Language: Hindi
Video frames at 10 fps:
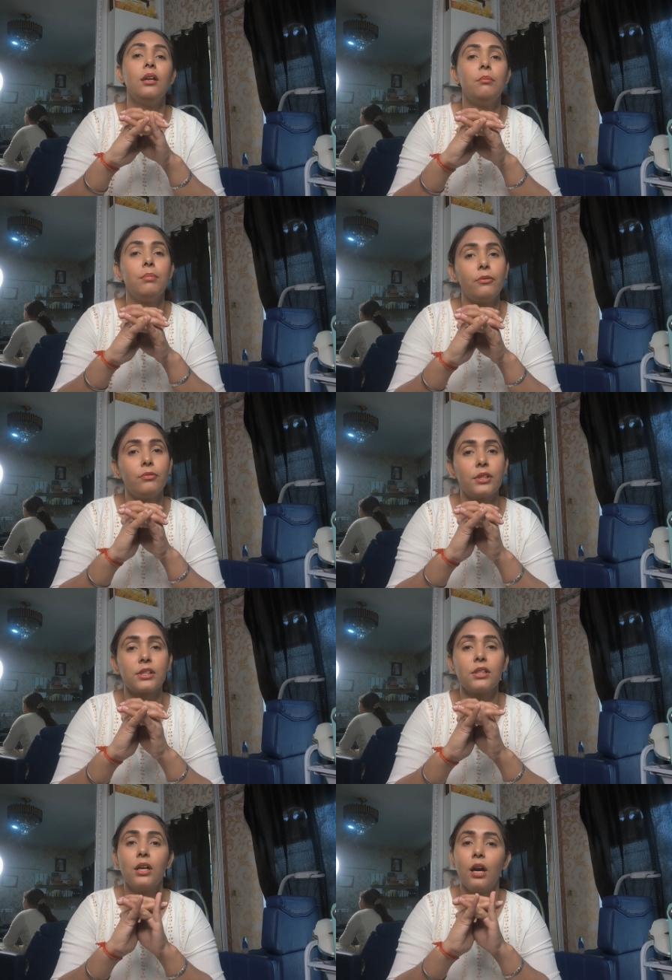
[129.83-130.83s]
बफर्स
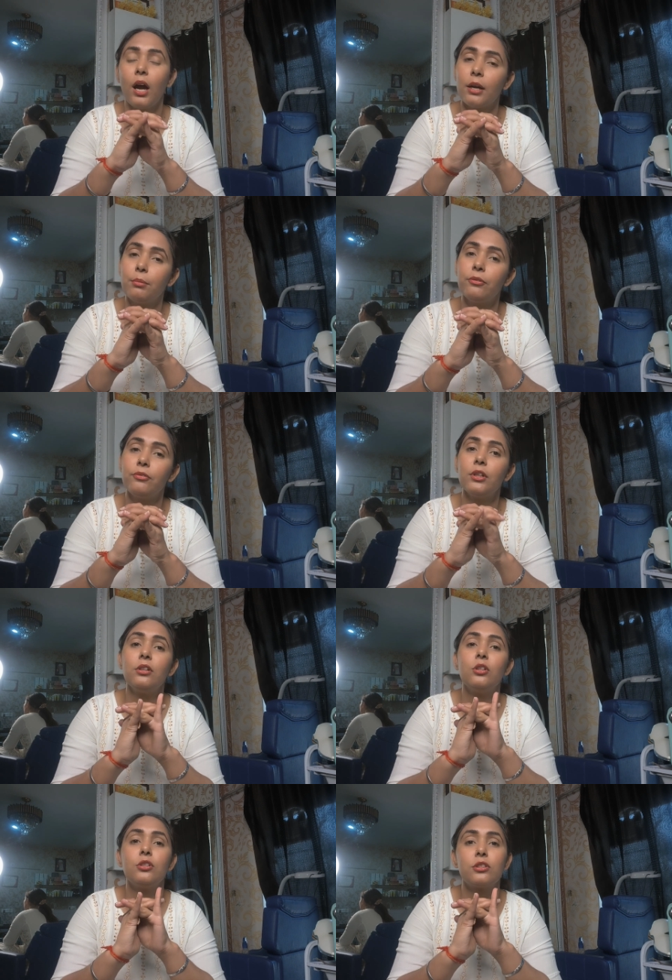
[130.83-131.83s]
हार्ड बफर
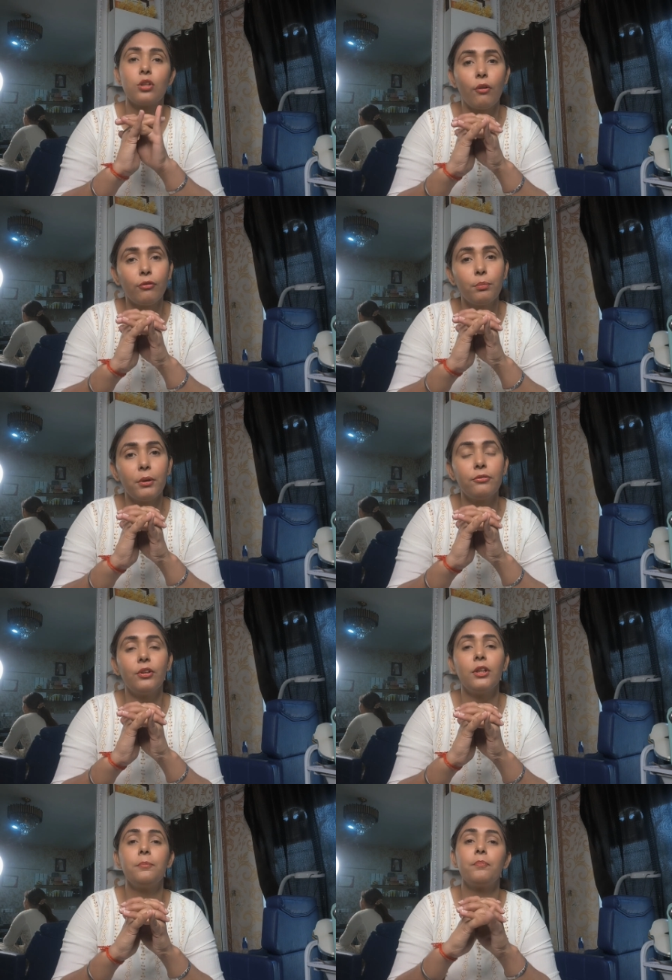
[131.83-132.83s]
सॉफ्ट
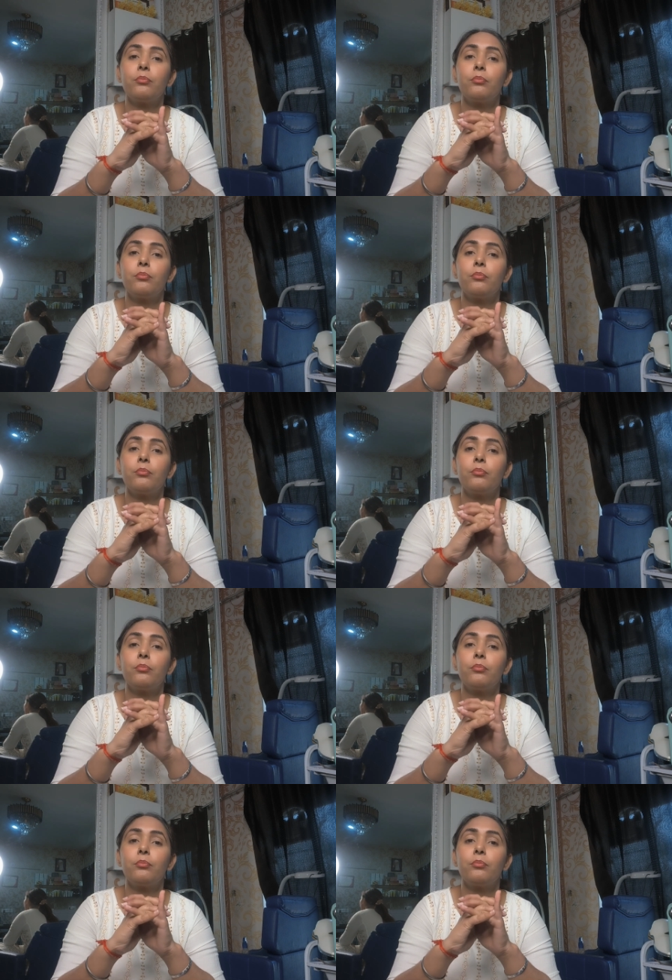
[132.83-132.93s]
बफर